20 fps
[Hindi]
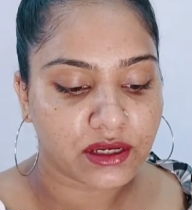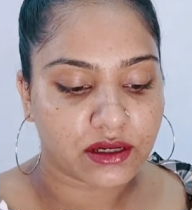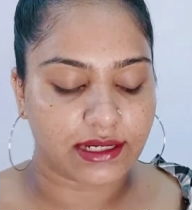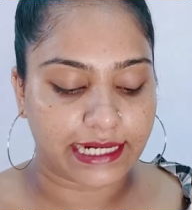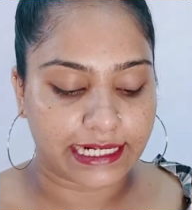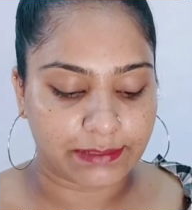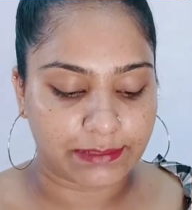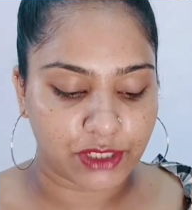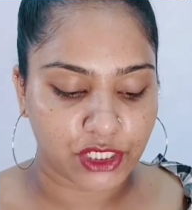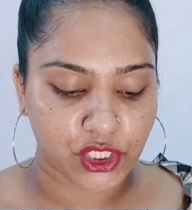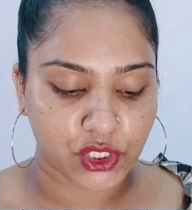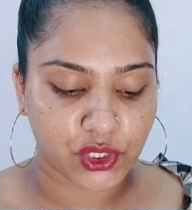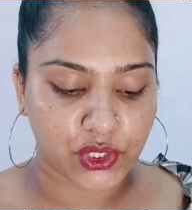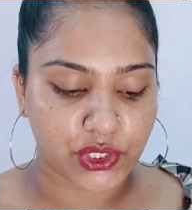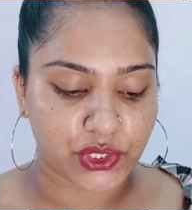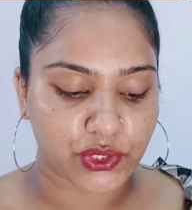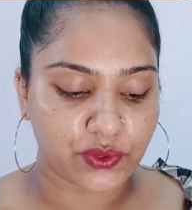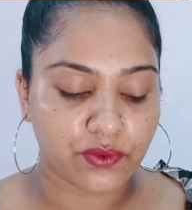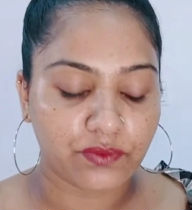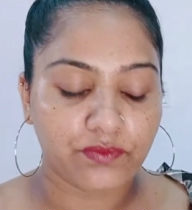लेट मी
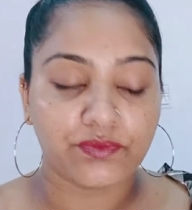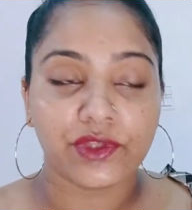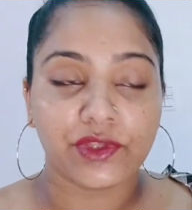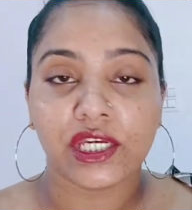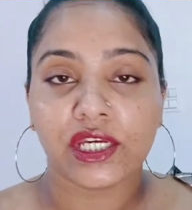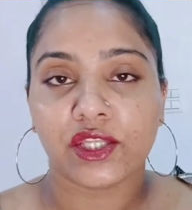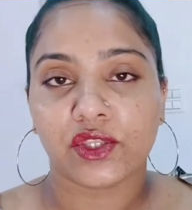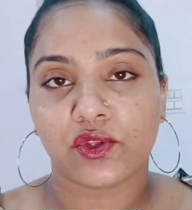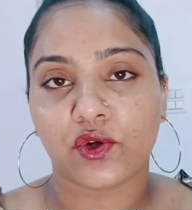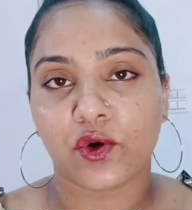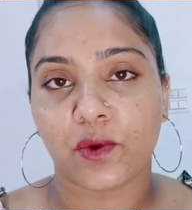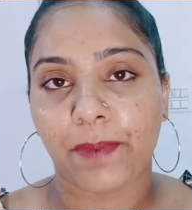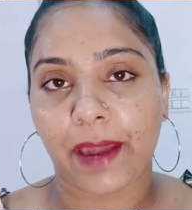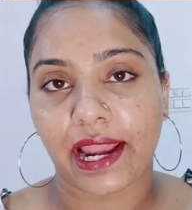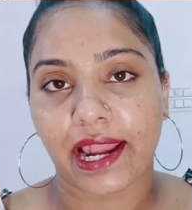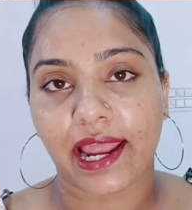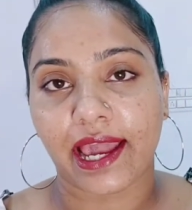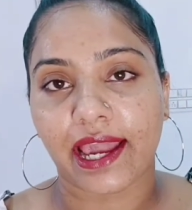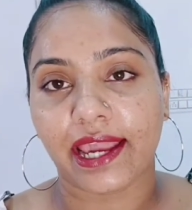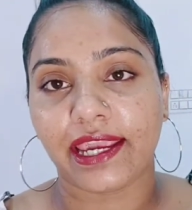शो यू तो
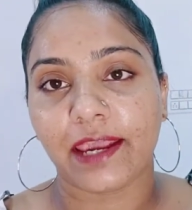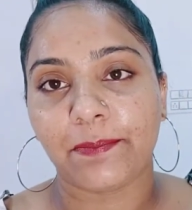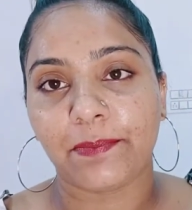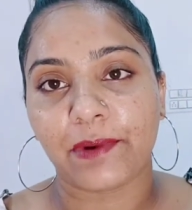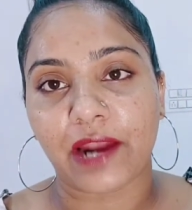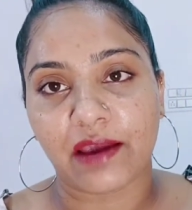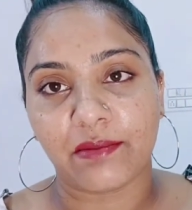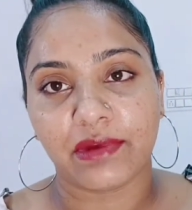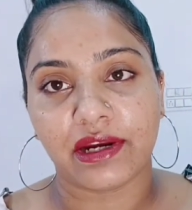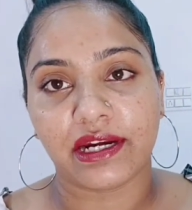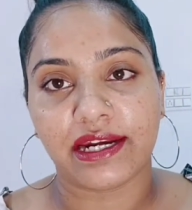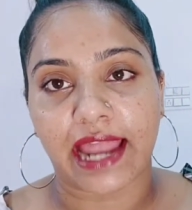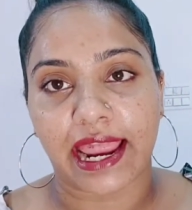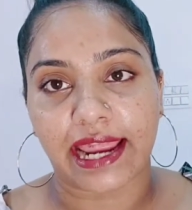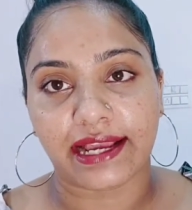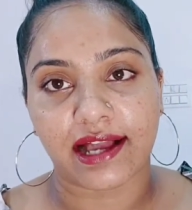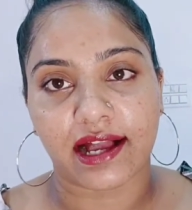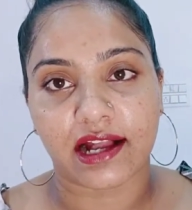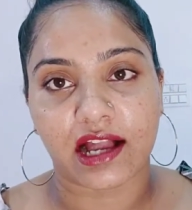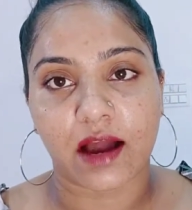पहला है ये प्राइमर
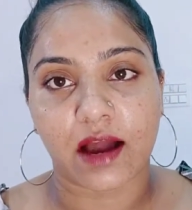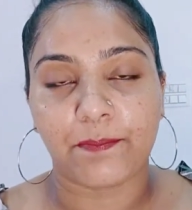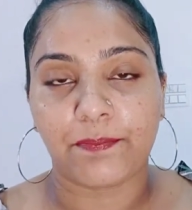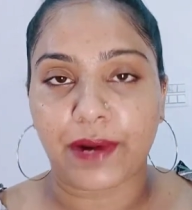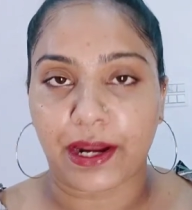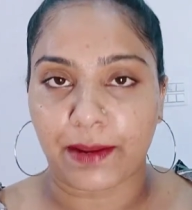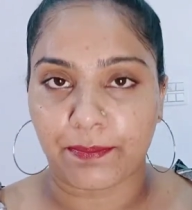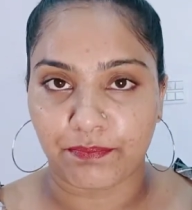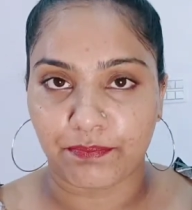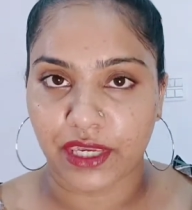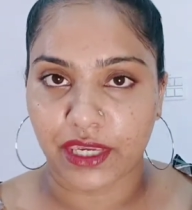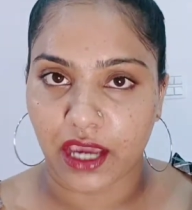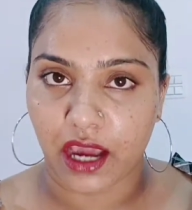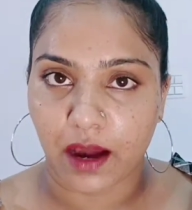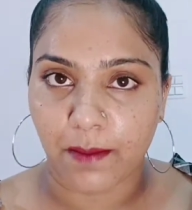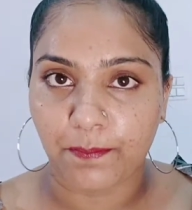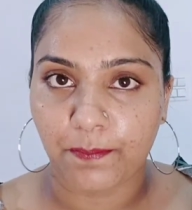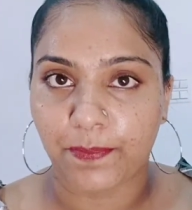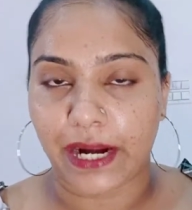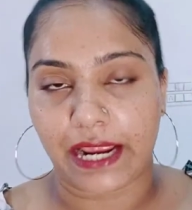नायका का प्रेपमी
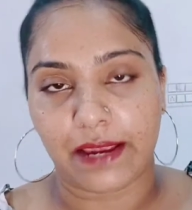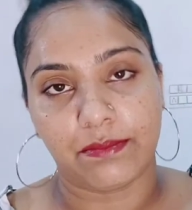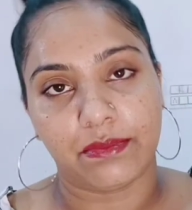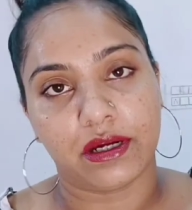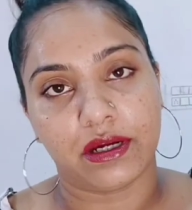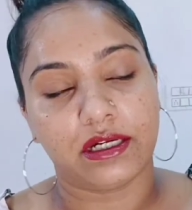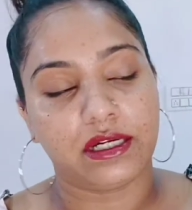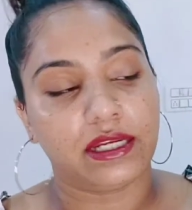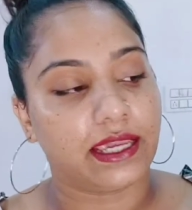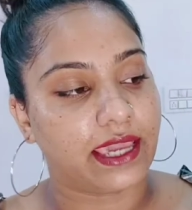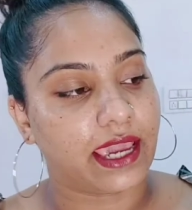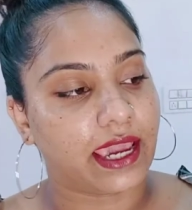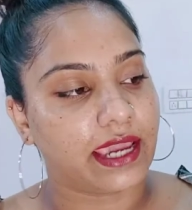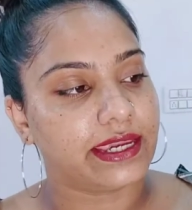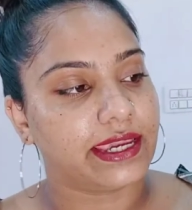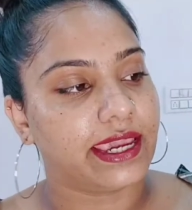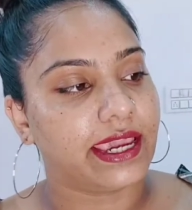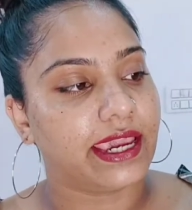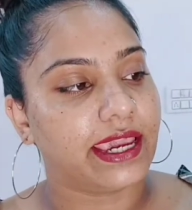अप प्राइमर ठीक है